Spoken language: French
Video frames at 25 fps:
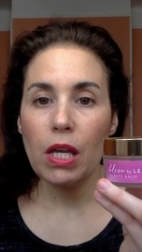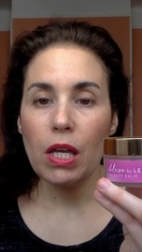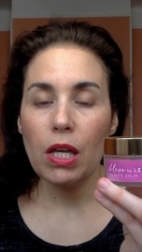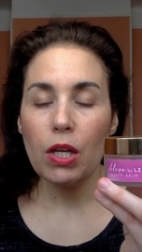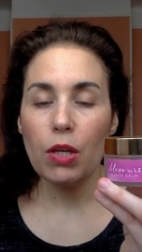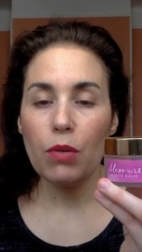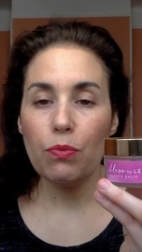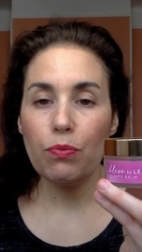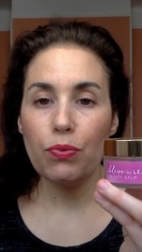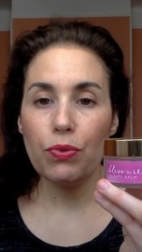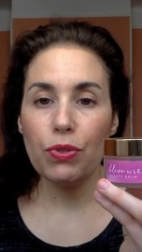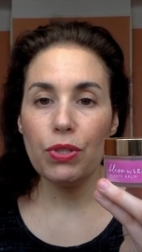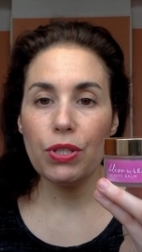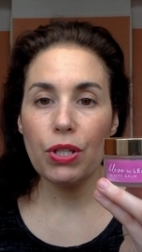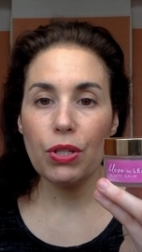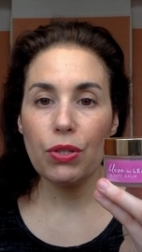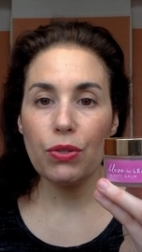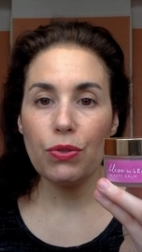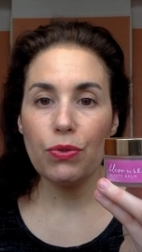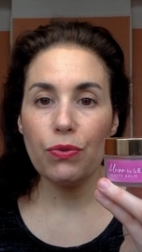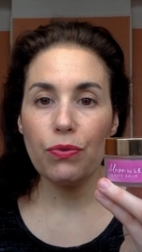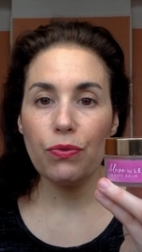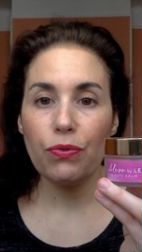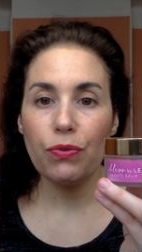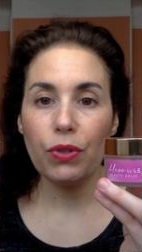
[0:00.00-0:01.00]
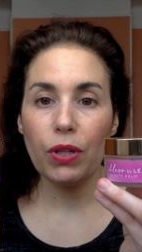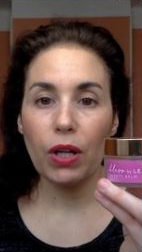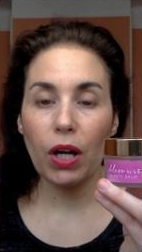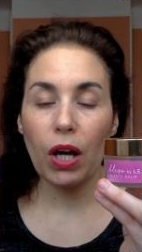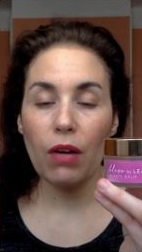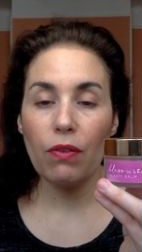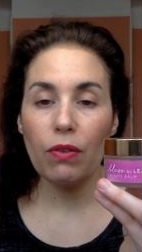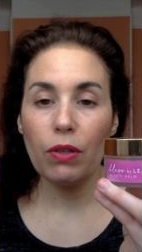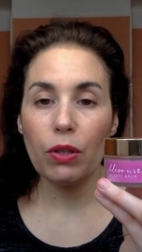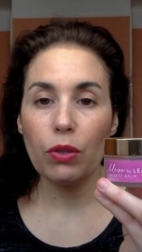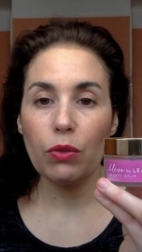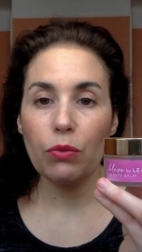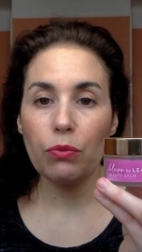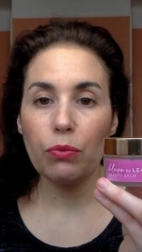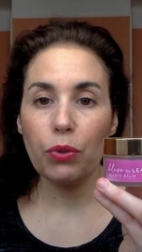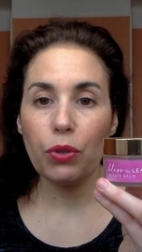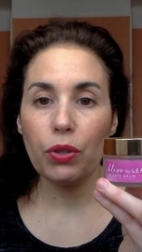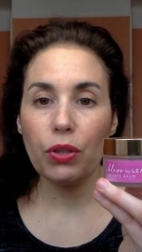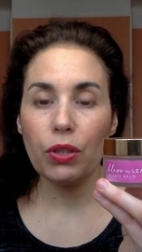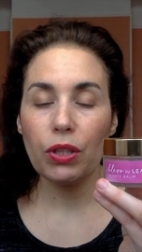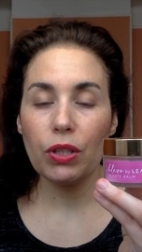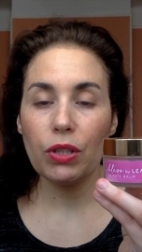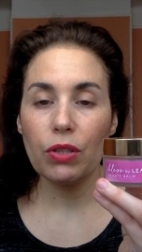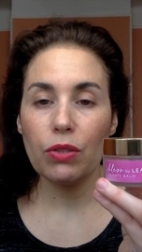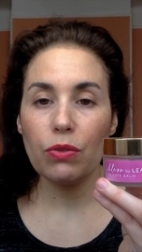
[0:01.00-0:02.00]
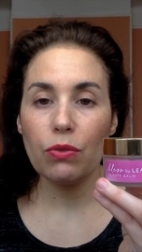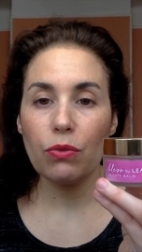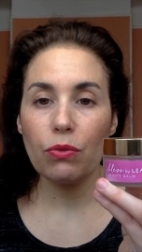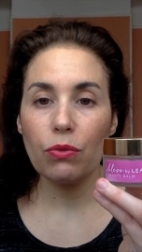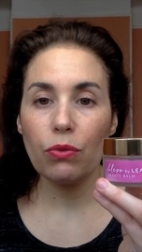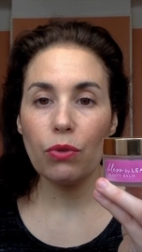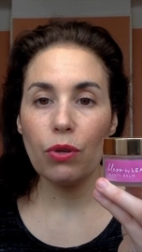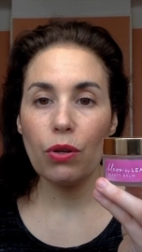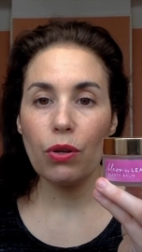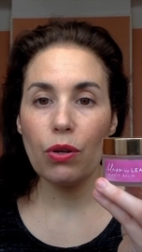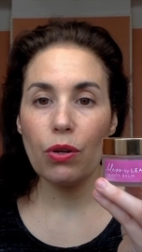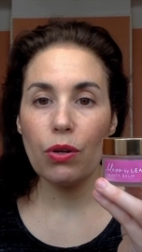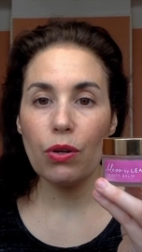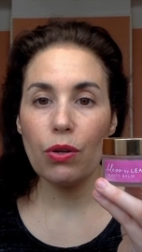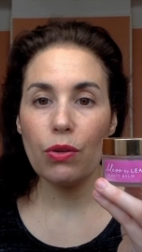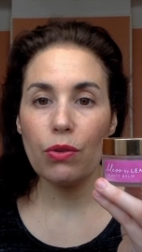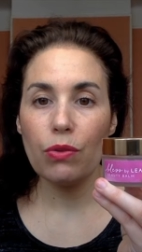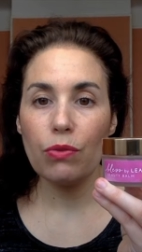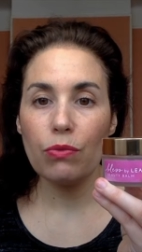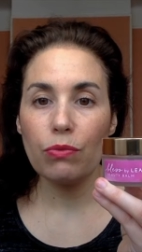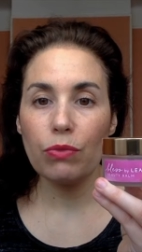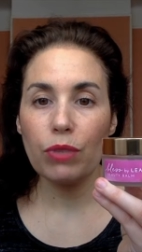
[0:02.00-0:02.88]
Et puis ça suffira avec une protection, euh,